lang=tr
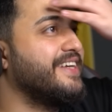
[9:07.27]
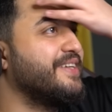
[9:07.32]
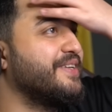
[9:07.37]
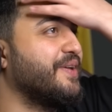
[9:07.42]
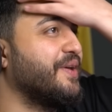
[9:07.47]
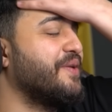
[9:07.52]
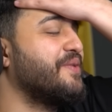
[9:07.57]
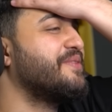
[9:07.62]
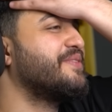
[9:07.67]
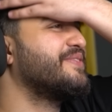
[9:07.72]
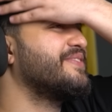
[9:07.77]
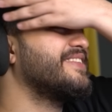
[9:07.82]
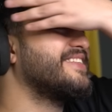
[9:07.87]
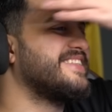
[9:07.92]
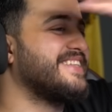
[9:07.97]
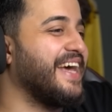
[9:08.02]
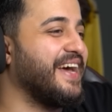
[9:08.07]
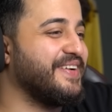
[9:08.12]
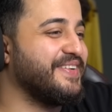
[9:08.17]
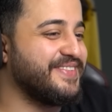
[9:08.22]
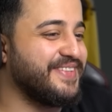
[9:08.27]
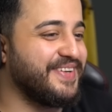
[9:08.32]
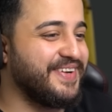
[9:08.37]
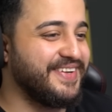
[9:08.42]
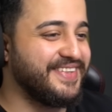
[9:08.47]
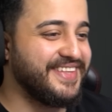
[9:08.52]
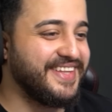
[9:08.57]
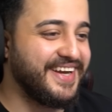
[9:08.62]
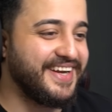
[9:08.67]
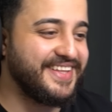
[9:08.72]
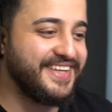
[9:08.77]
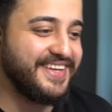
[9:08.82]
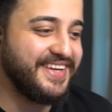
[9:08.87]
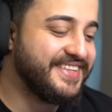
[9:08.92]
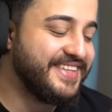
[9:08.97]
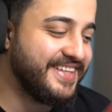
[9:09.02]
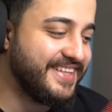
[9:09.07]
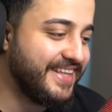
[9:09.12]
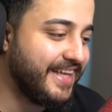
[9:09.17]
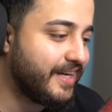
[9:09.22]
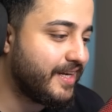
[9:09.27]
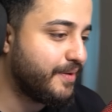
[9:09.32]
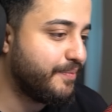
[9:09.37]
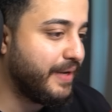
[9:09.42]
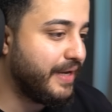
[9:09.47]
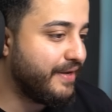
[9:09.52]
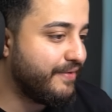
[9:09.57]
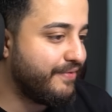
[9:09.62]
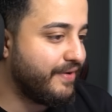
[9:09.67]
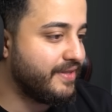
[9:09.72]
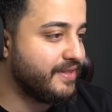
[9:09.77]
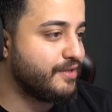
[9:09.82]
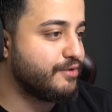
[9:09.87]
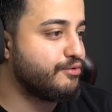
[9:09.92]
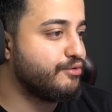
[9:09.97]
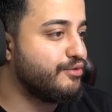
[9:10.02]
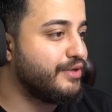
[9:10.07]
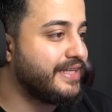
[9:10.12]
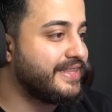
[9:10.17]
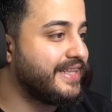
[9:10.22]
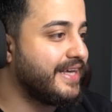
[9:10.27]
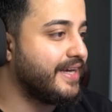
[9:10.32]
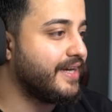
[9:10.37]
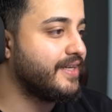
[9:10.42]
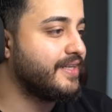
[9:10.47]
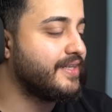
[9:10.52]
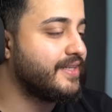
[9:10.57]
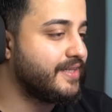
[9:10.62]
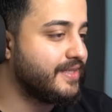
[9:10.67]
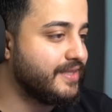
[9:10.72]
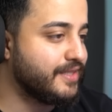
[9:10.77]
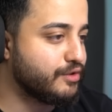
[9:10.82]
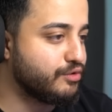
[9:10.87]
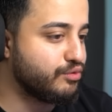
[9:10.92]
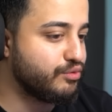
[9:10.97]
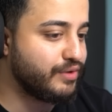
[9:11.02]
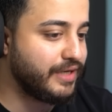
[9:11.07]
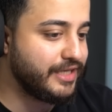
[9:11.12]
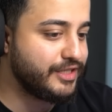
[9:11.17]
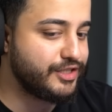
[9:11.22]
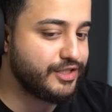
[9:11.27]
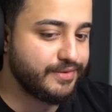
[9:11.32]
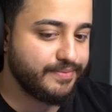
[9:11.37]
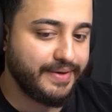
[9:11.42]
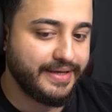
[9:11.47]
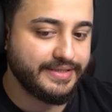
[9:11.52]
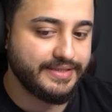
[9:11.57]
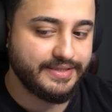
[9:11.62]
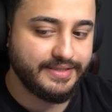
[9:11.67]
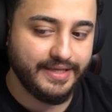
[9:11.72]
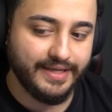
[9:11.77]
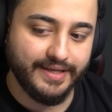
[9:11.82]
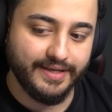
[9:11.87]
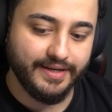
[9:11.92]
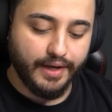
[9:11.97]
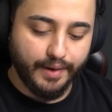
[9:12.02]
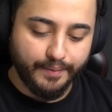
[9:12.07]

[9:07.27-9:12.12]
Servisi servise gönderdik. Dediler ki beyefendi suya dayanıklı su geçirmez değil.